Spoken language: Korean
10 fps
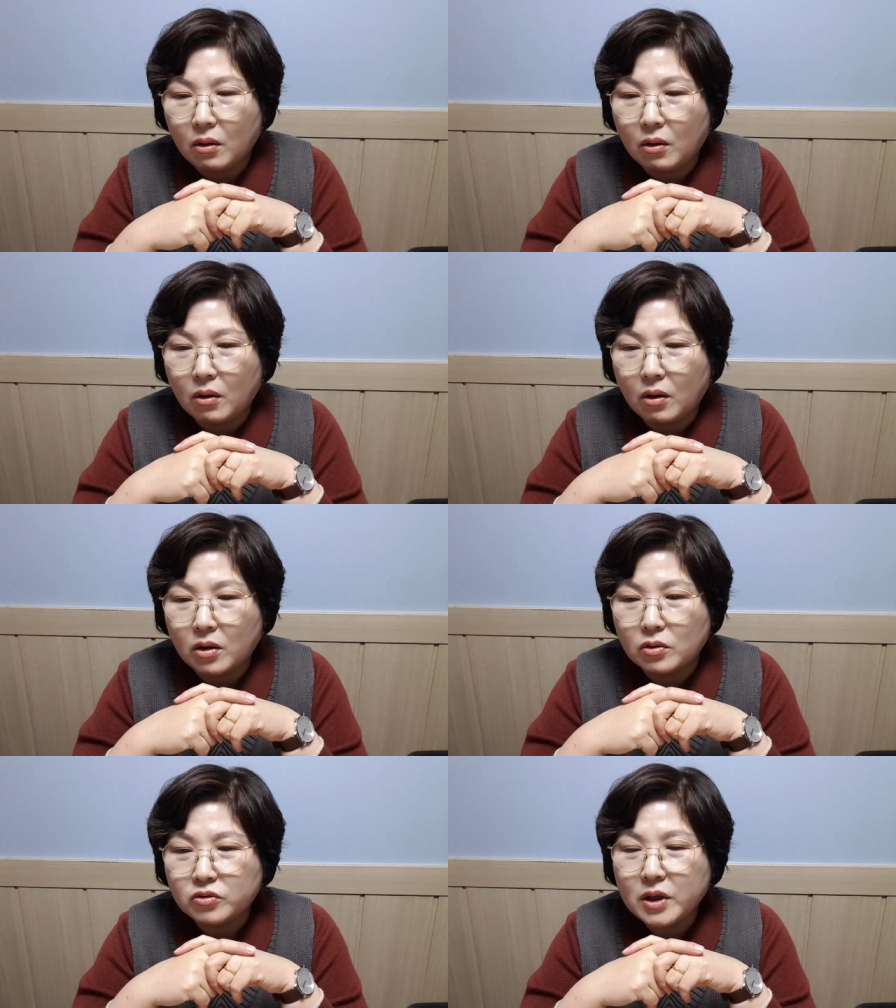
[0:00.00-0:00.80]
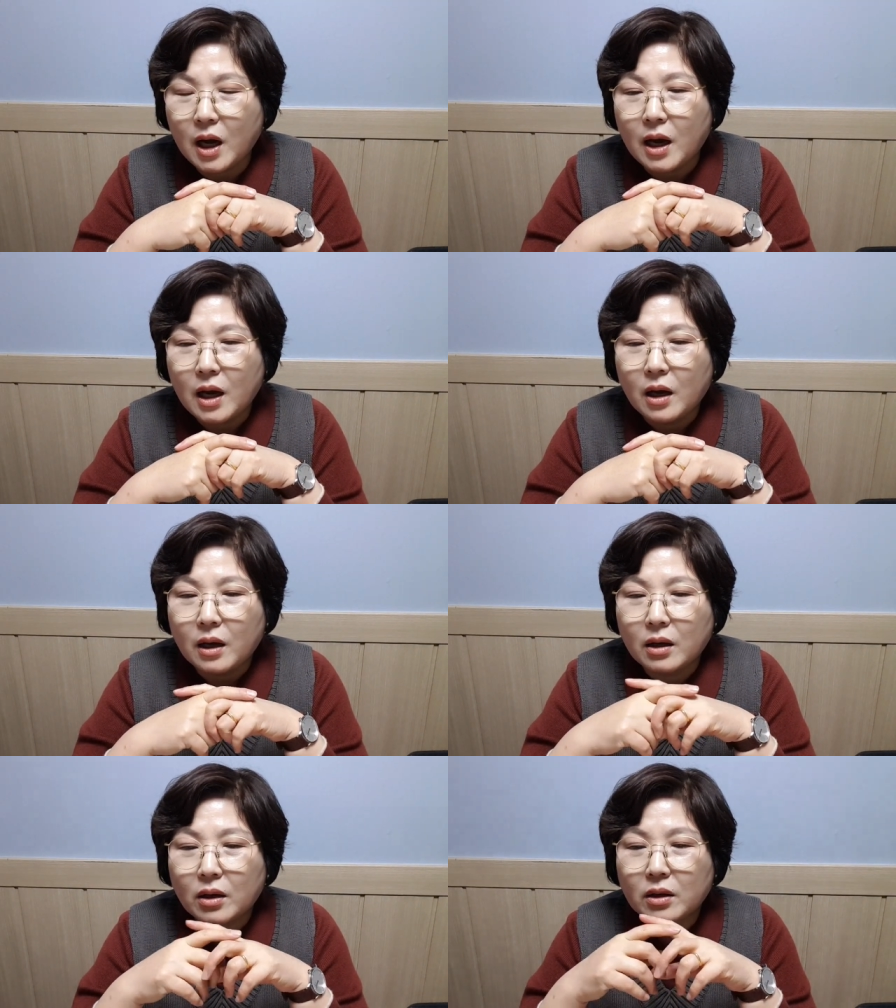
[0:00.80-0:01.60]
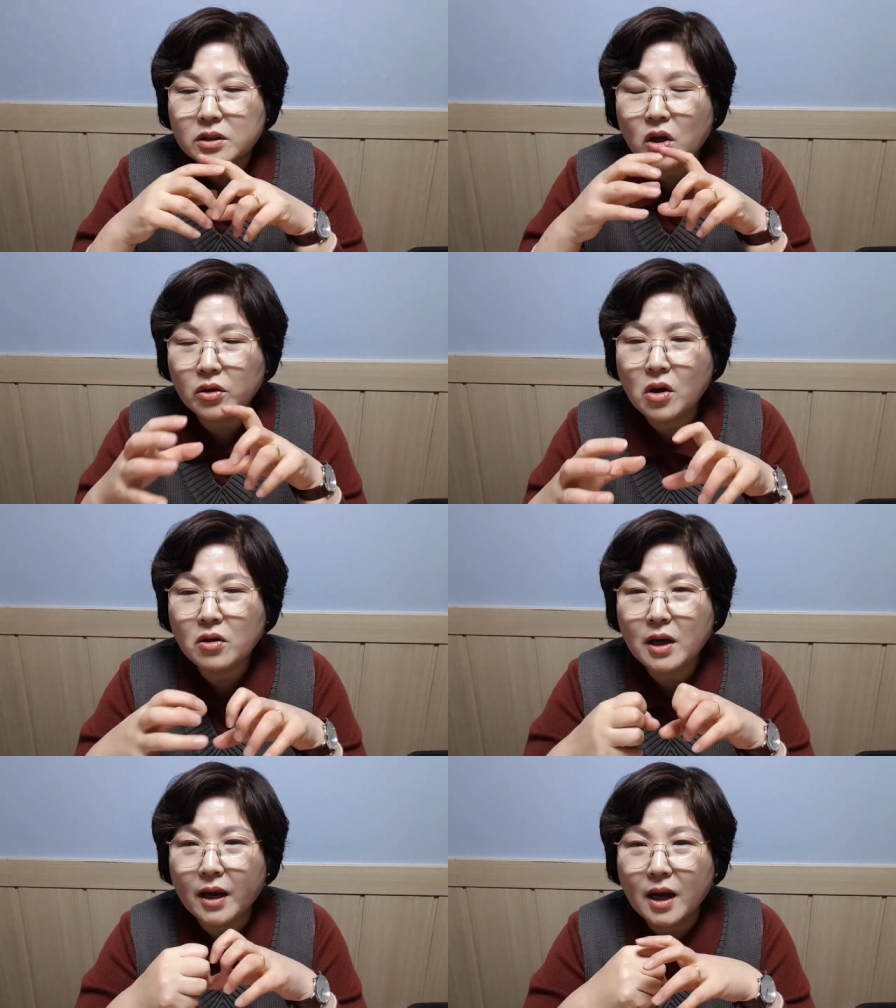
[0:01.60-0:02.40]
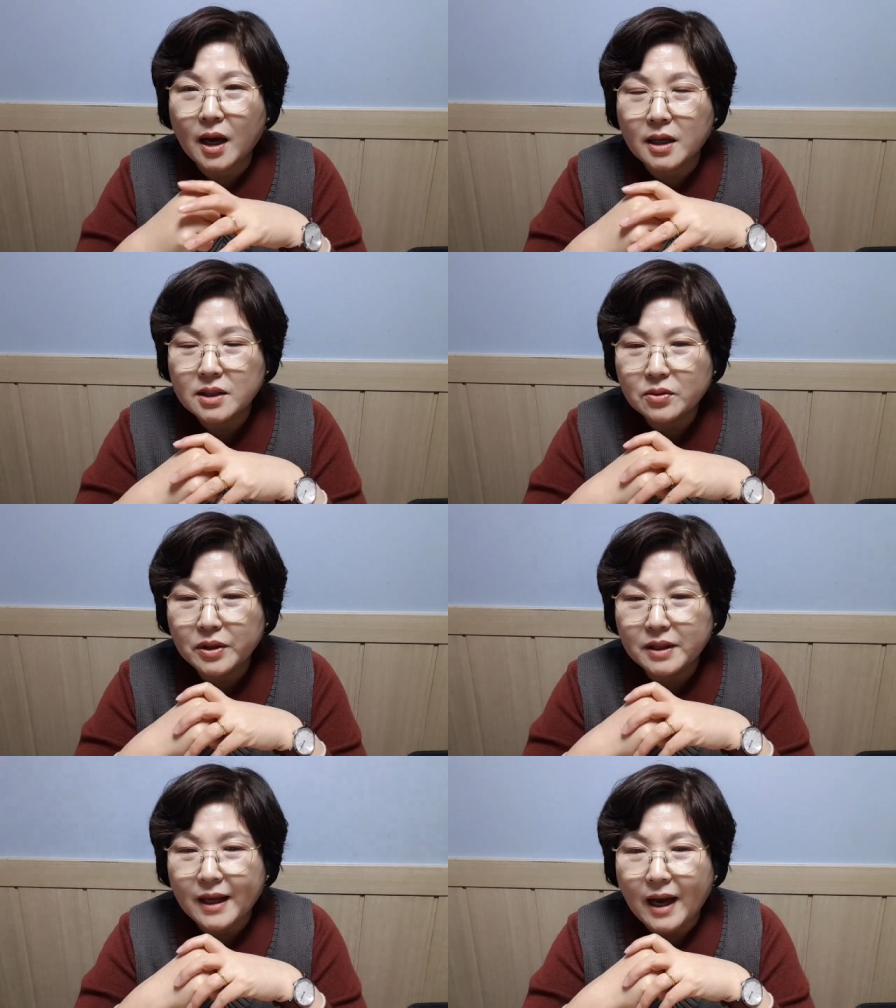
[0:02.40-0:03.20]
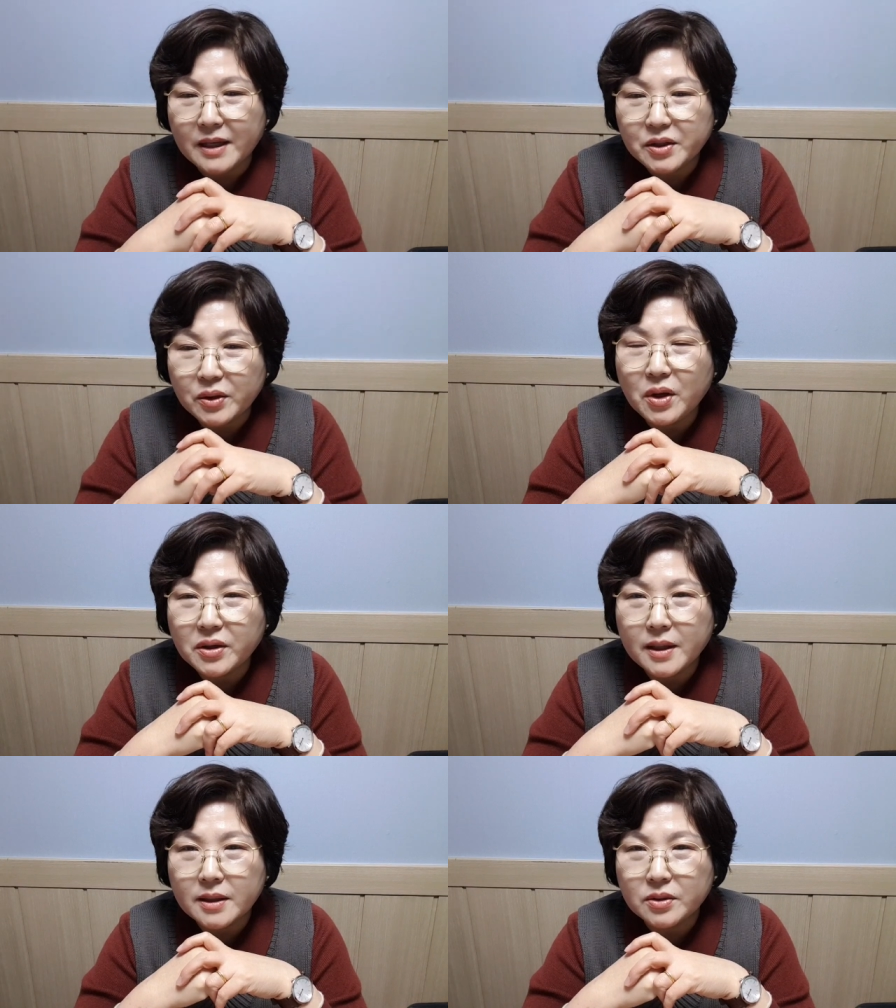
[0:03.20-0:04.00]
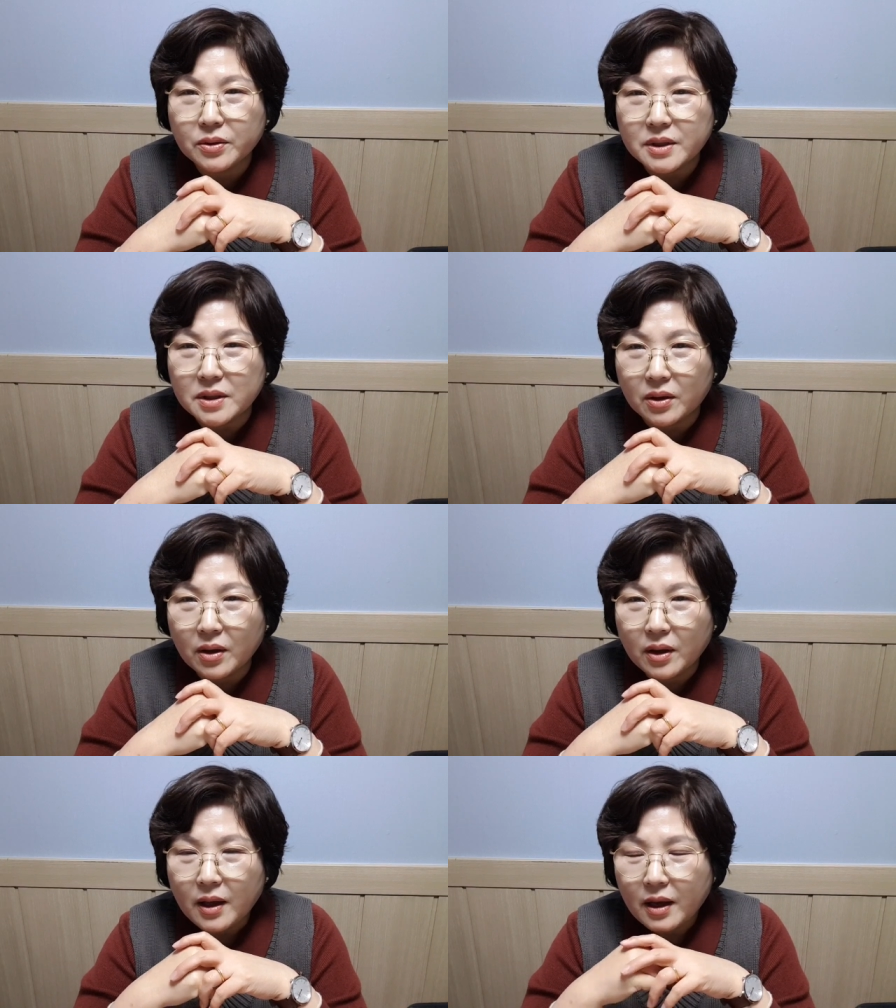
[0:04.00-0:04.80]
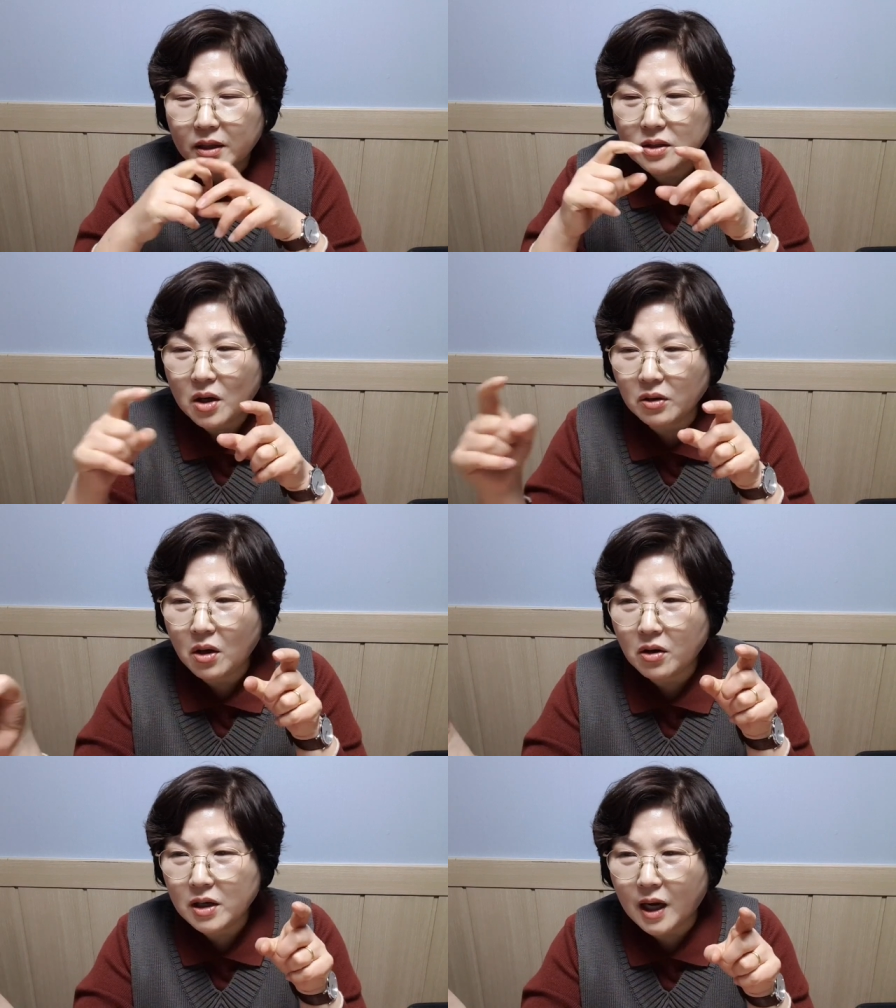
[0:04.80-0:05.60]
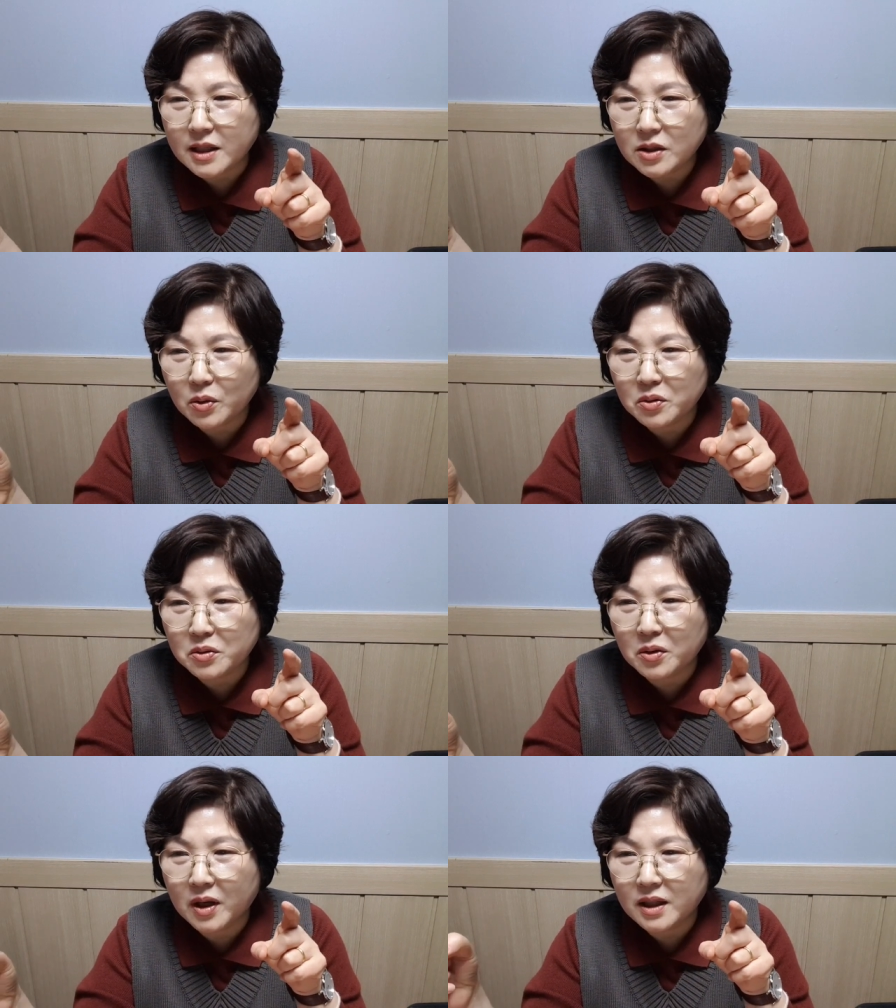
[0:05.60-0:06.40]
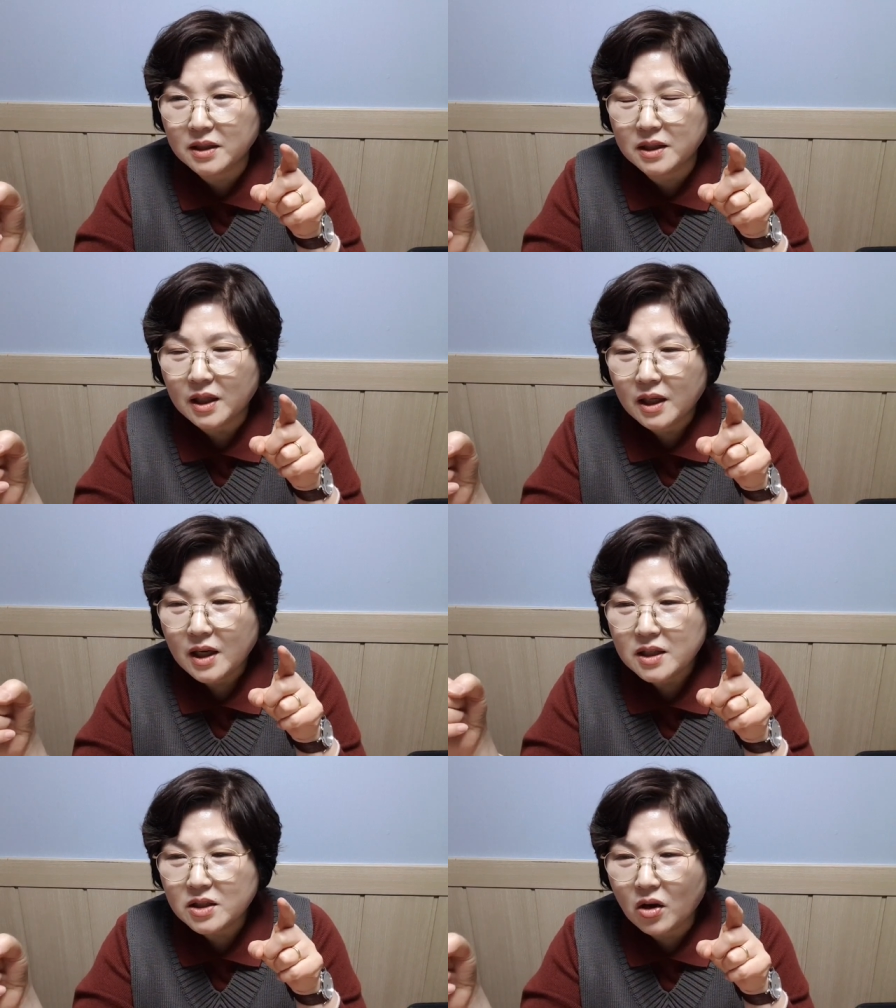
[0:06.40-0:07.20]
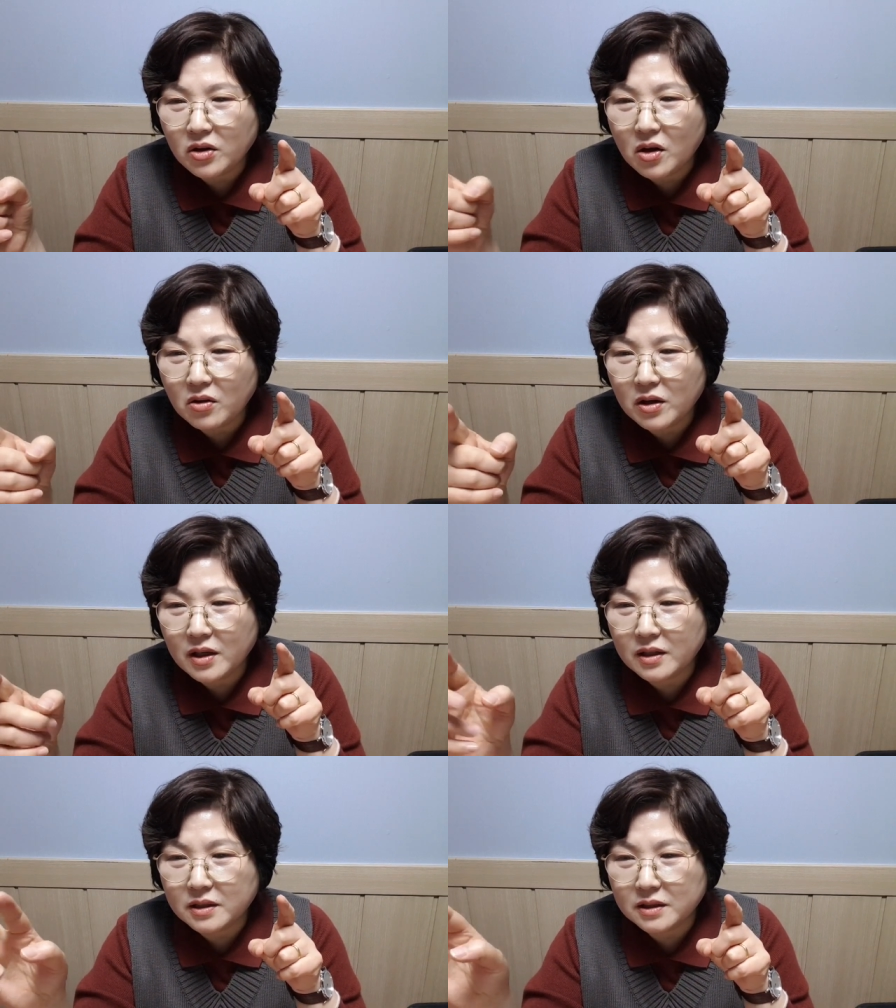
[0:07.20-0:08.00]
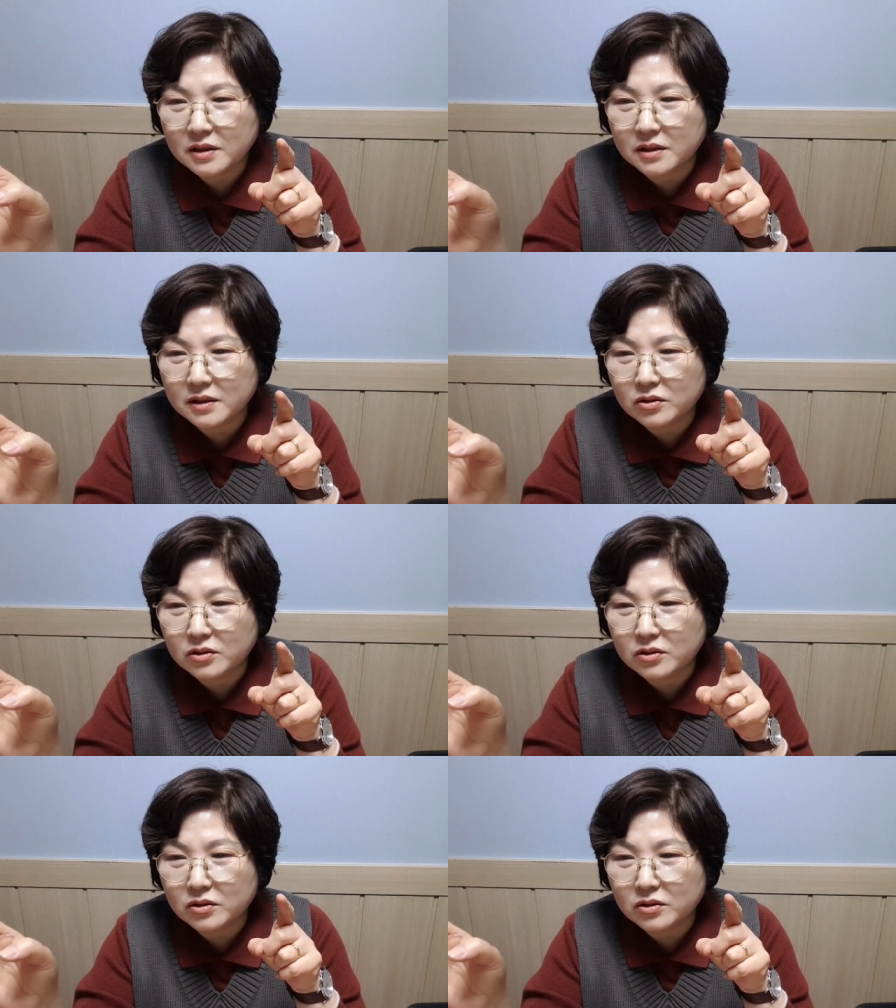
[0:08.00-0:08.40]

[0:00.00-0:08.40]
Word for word: 어, 우리가 천억을 내가 가지고 있다. 천억을 가지고 있어. 근데 천억을 가지고 있는 동안 그 천억을 그